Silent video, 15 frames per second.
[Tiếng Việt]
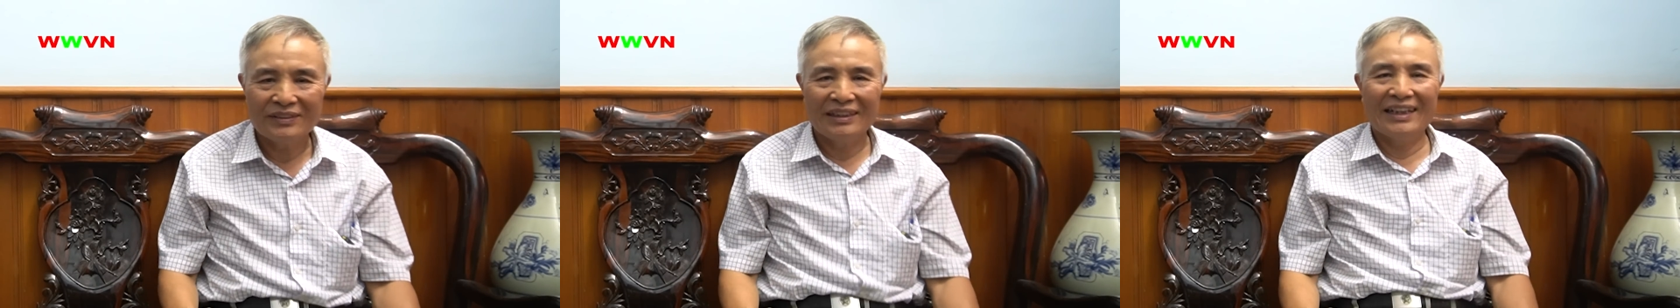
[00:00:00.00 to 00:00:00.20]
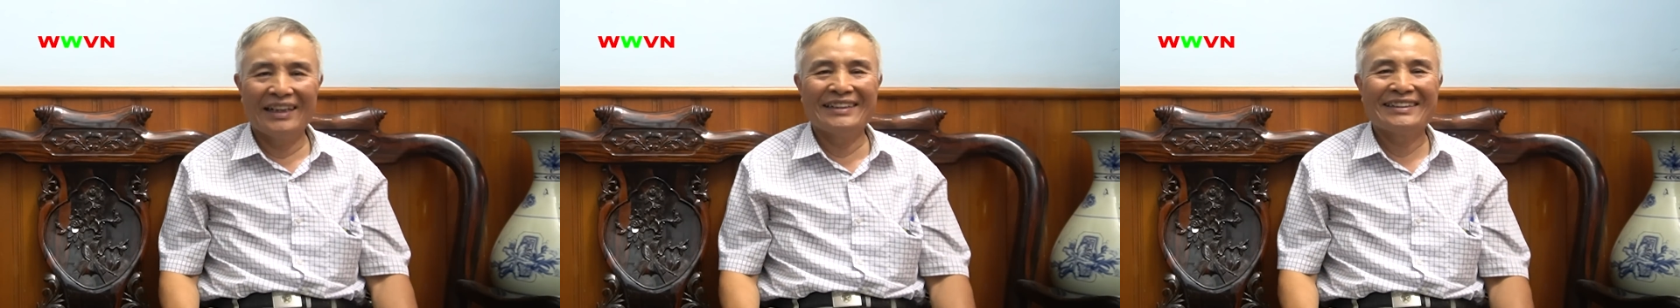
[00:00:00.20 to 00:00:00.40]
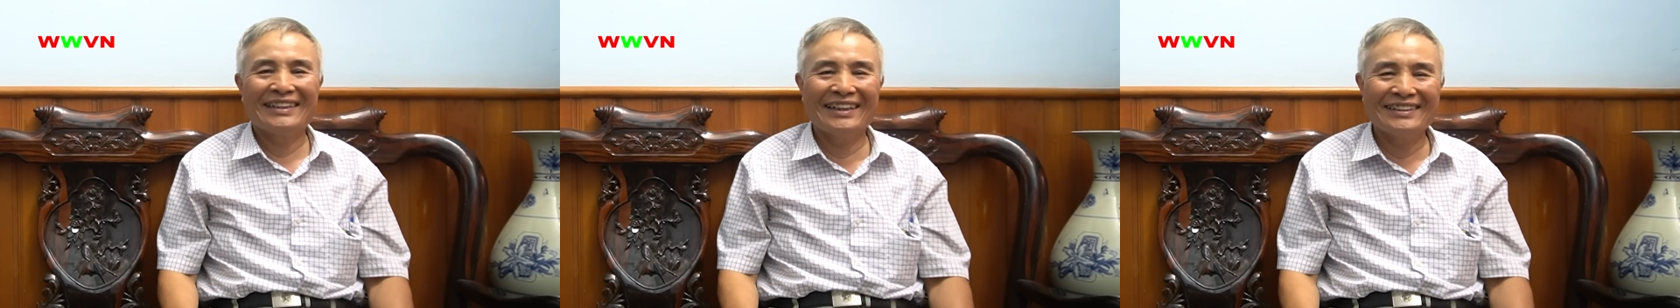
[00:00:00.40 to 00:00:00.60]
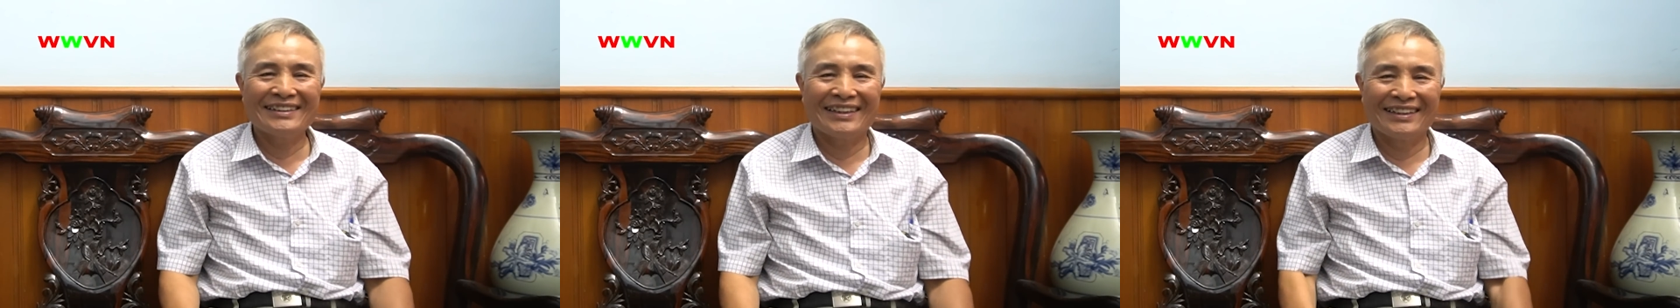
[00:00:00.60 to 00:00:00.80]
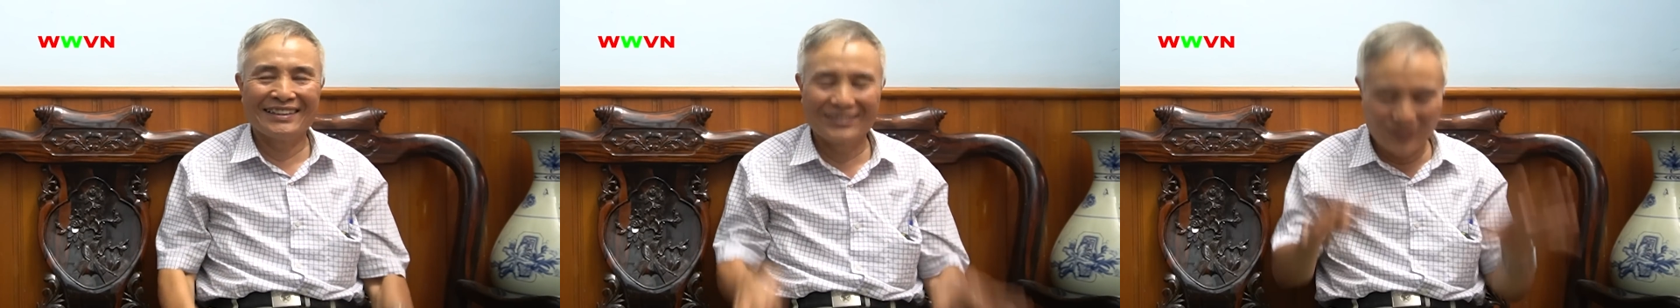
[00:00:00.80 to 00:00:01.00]
À, thế thì
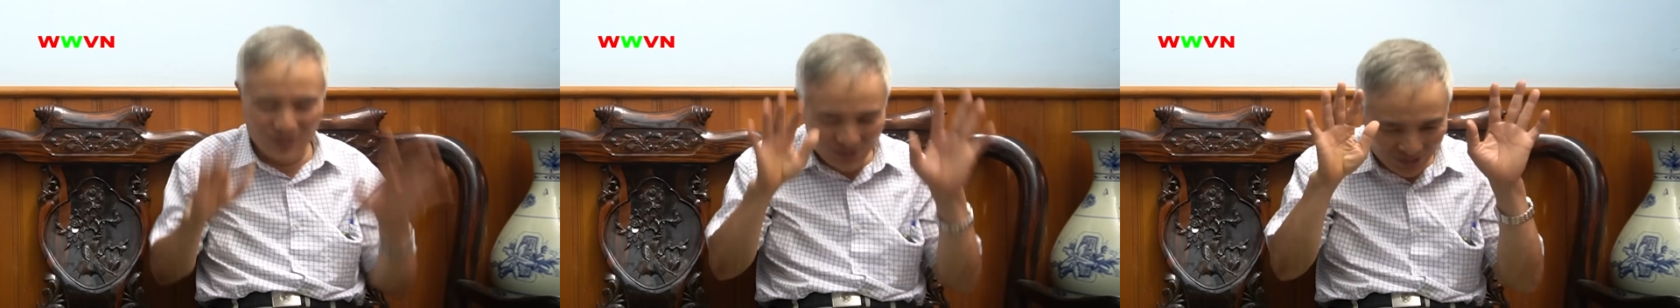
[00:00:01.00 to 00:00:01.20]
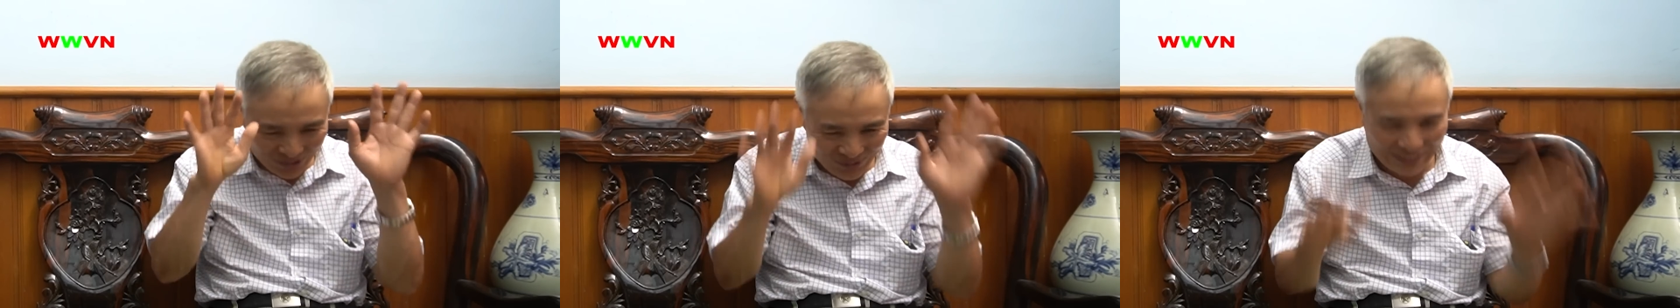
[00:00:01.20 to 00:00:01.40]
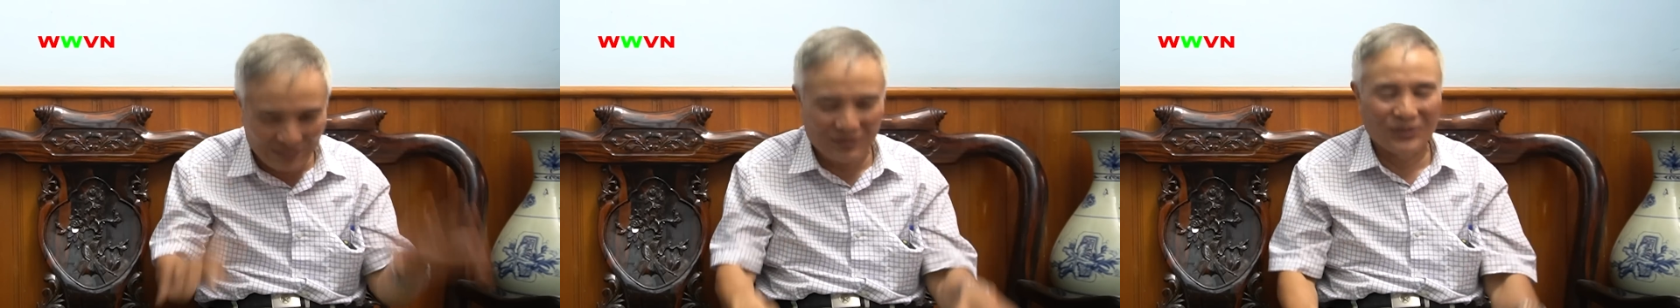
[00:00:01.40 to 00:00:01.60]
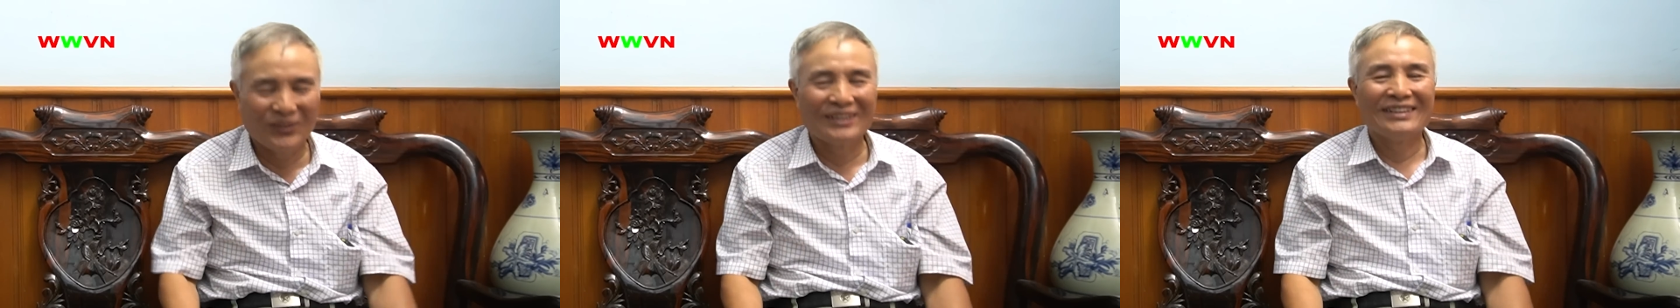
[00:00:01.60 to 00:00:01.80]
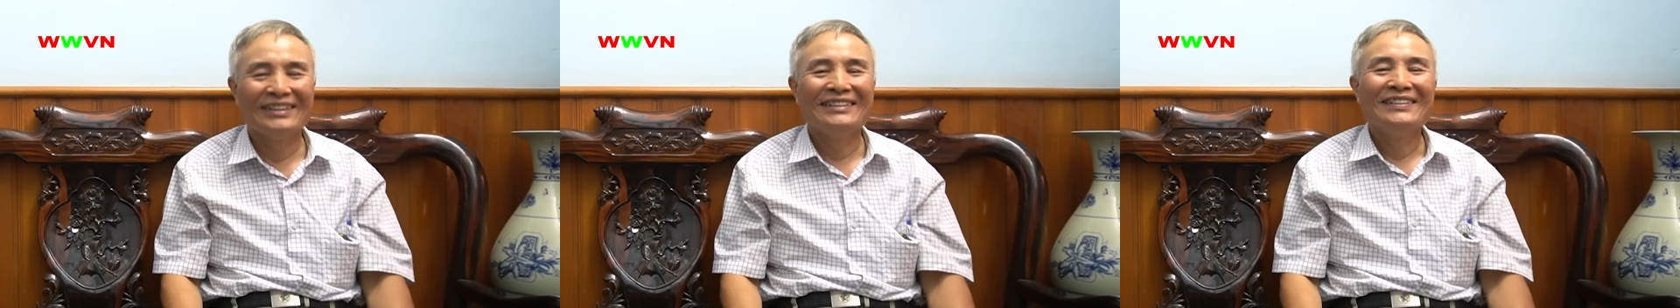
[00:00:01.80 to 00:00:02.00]
thằng Trung nó cũng nằm
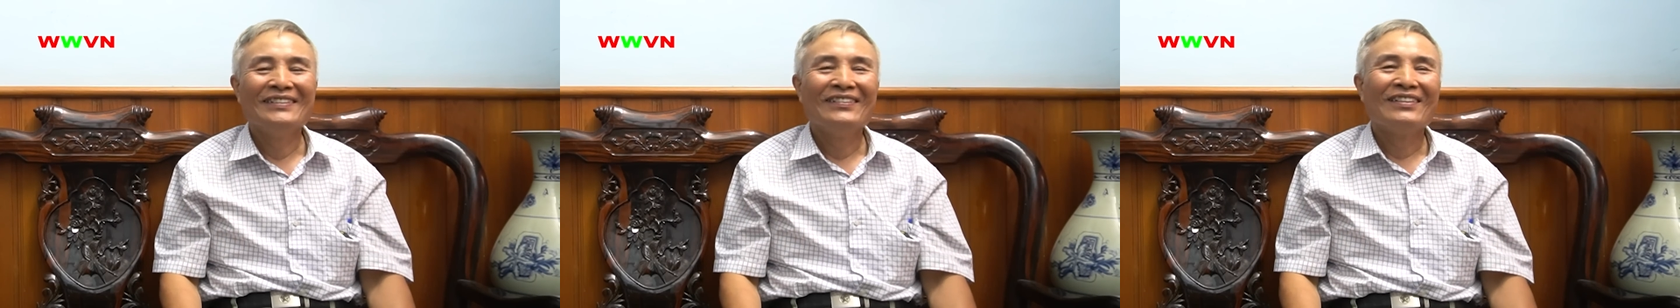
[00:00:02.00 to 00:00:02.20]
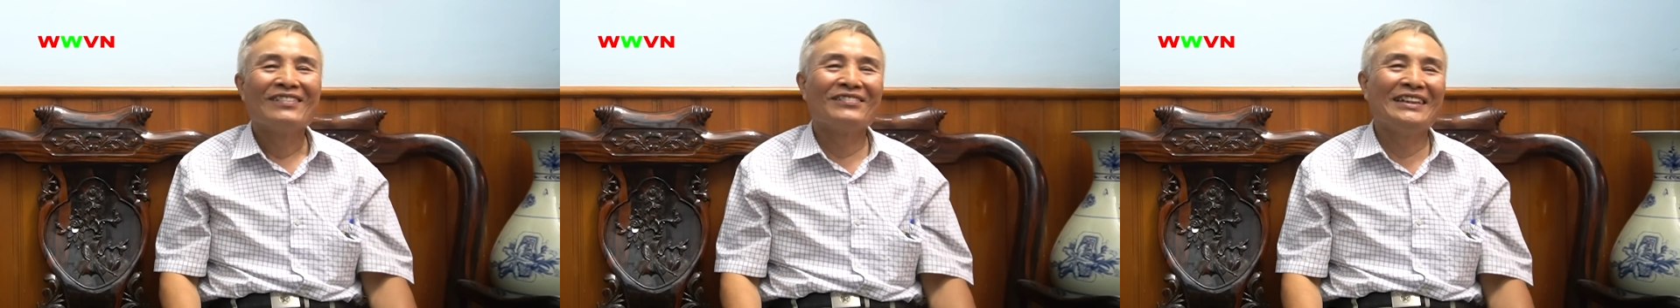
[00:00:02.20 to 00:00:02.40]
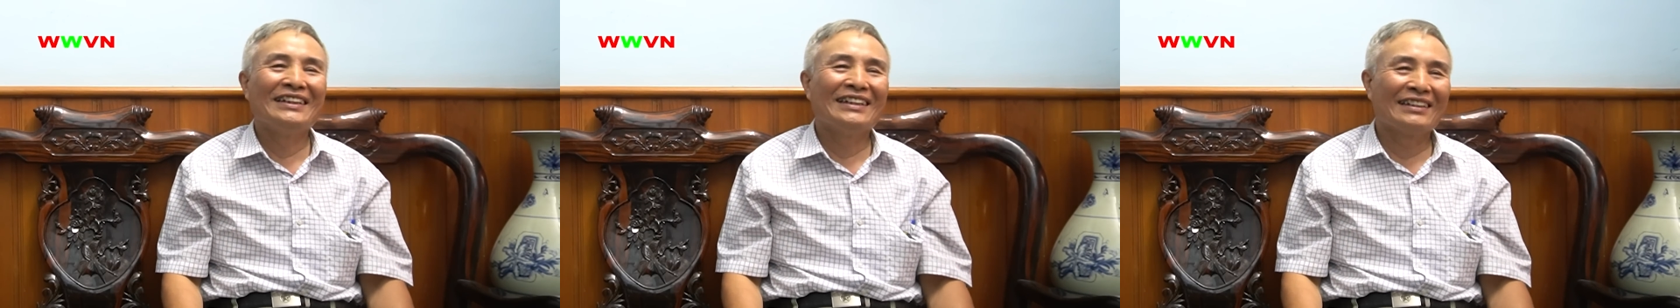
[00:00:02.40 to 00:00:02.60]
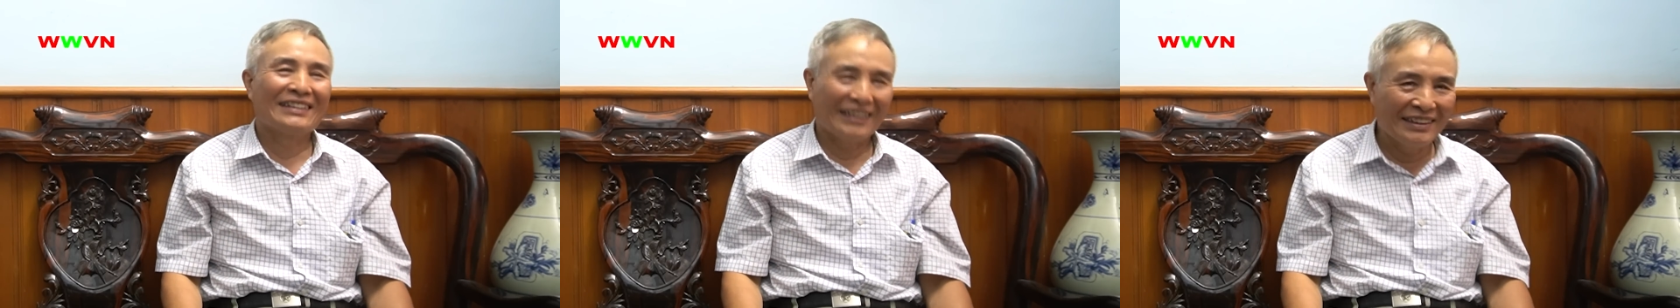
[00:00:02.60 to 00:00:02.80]
xuống, vì là